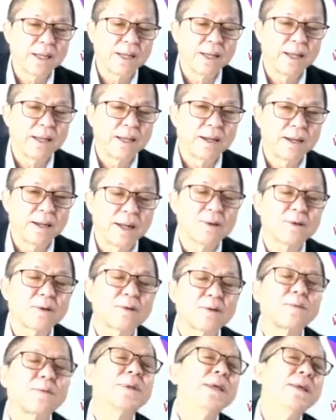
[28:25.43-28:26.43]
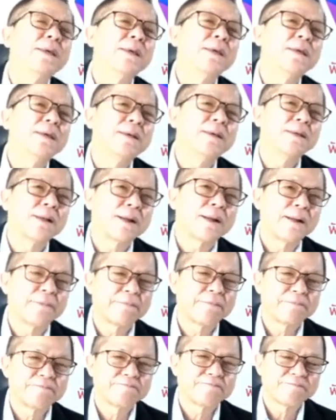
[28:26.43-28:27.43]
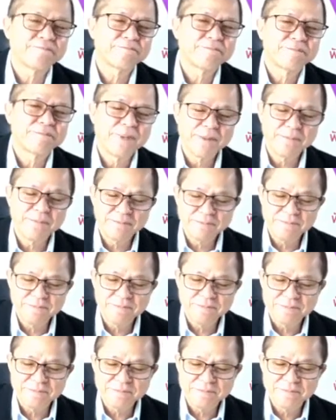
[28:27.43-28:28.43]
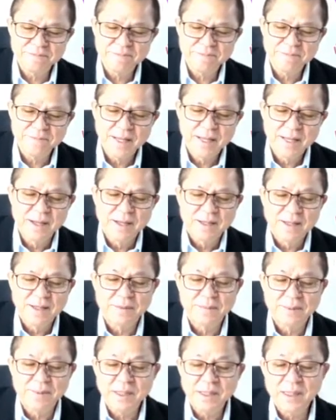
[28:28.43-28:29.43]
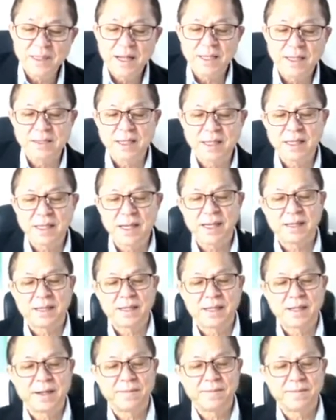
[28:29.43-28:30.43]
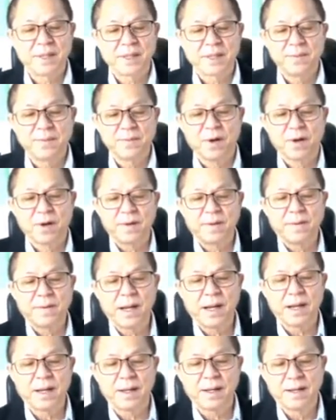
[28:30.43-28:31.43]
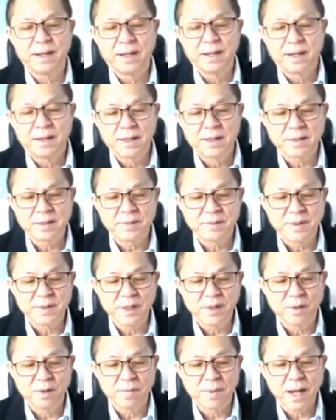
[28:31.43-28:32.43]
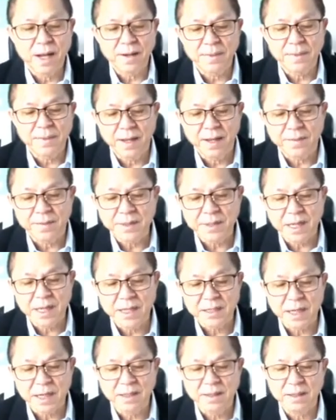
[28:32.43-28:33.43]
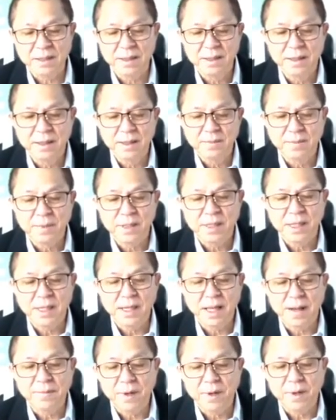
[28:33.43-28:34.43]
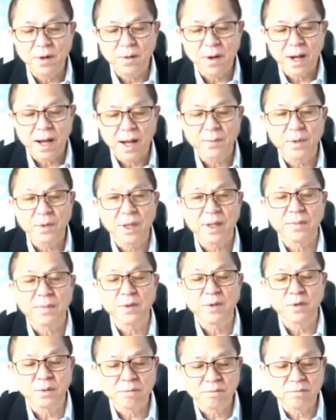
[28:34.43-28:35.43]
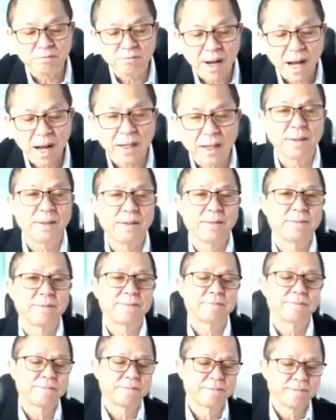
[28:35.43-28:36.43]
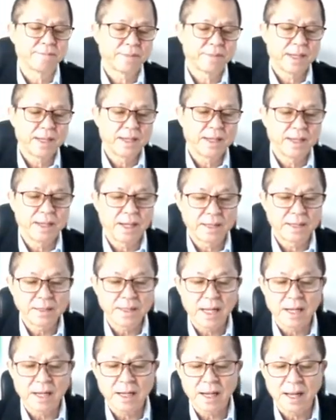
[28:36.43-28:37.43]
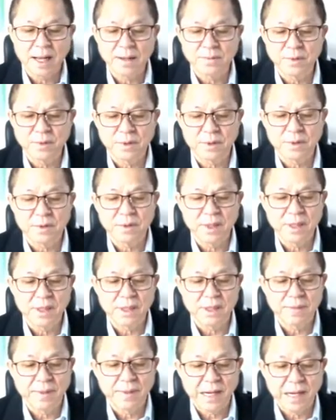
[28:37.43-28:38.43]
ก็ต้องเล่าสู่กันฟังตอนนี้นะอย่าว่าแต่คนเลยผียังเดือดร้อนเลยครับเมื่อคืนนี้ผมเห็นข่าวเขานำเสนอข่าวกันบอกว่าคือของมันขึ้นราคาหมดเลยครับแม้กระทั่ง